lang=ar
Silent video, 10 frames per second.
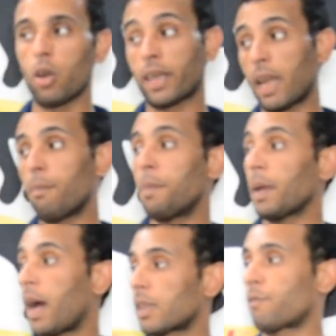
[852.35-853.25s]
الكلب
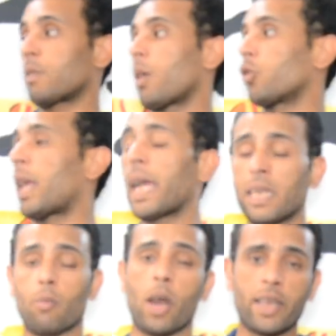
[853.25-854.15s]
بيحطط في دماغه ان
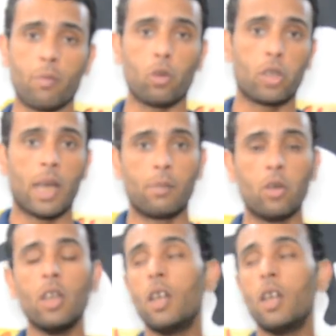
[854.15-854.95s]
اي مهاجم قدامه